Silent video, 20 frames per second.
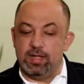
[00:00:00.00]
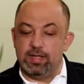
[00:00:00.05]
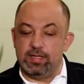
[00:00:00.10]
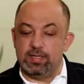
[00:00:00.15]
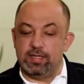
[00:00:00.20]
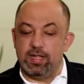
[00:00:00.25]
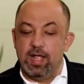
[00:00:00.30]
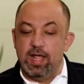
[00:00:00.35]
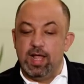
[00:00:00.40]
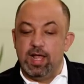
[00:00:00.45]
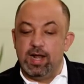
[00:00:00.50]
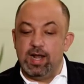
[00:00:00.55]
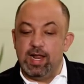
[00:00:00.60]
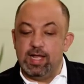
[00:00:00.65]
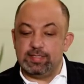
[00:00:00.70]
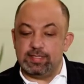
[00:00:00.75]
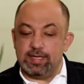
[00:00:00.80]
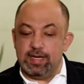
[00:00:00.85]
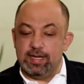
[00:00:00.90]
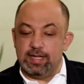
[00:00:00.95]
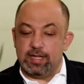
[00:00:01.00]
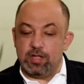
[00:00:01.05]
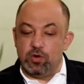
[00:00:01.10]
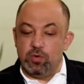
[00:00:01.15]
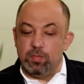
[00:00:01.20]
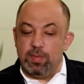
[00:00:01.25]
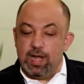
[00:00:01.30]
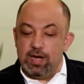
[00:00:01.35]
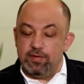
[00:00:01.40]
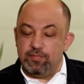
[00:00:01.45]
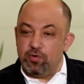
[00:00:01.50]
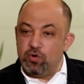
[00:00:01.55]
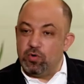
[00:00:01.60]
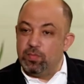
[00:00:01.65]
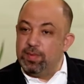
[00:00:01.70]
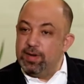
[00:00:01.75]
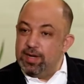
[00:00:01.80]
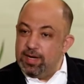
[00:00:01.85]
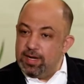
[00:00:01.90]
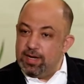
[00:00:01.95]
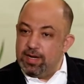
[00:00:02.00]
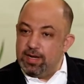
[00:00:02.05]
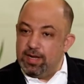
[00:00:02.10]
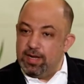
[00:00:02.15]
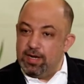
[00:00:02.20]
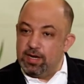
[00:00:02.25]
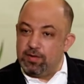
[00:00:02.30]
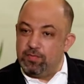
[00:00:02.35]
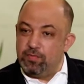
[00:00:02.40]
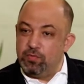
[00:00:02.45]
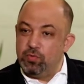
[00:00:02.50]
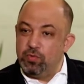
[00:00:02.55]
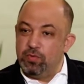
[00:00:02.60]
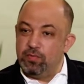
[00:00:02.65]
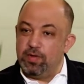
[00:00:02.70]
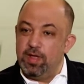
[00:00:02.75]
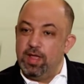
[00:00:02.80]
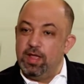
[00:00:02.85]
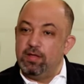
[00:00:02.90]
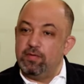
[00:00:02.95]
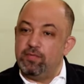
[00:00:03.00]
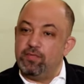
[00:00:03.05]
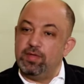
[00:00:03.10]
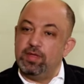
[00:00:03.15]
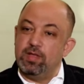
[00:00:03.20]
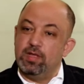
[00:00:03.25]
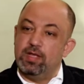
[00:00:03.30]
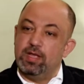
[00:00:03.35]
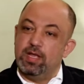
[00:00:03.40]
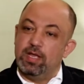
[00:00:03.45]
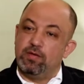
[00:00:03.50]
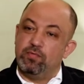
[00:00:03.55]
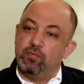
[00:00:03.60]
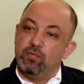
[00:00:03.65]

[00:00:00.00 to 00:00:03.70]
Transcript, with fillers: هند لاسالك انه بعرف انه بالكفوف في